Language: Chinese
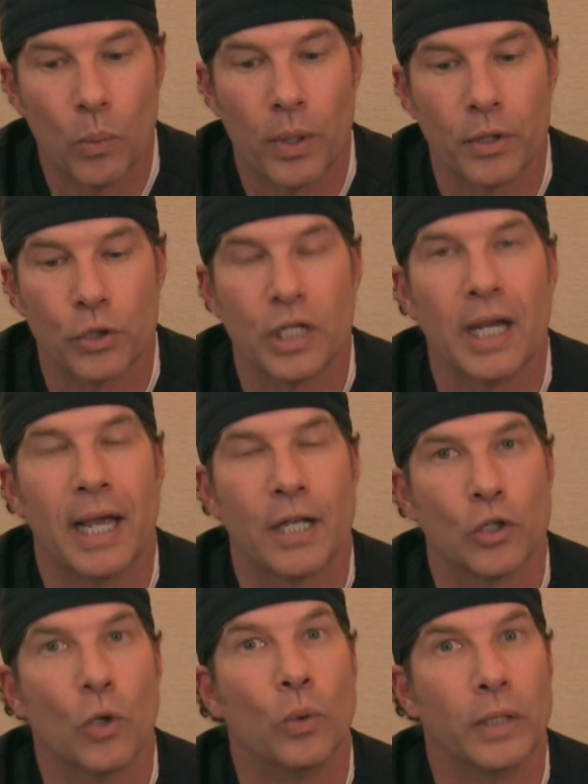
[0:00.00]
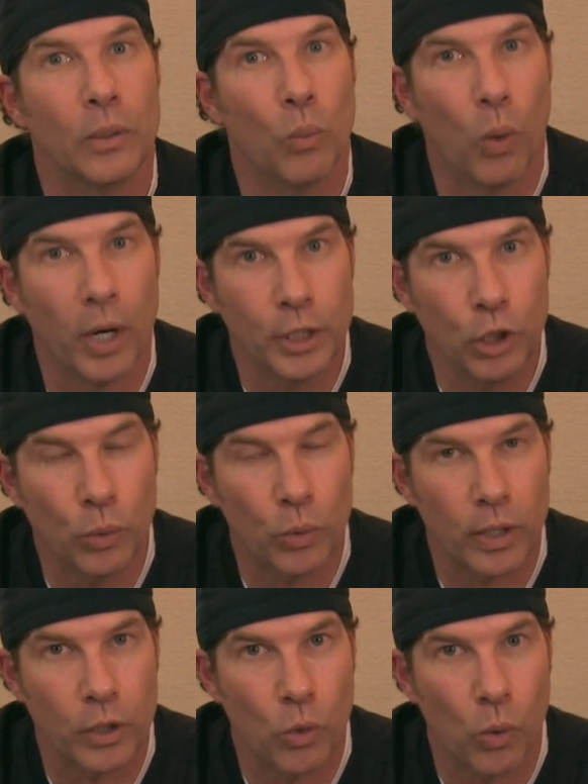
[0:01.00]
有的病人只有一个子
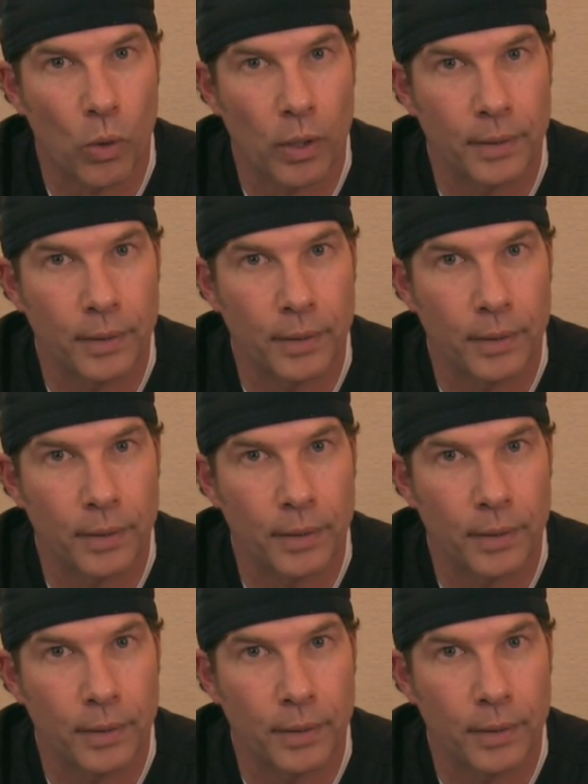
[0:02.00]
宫角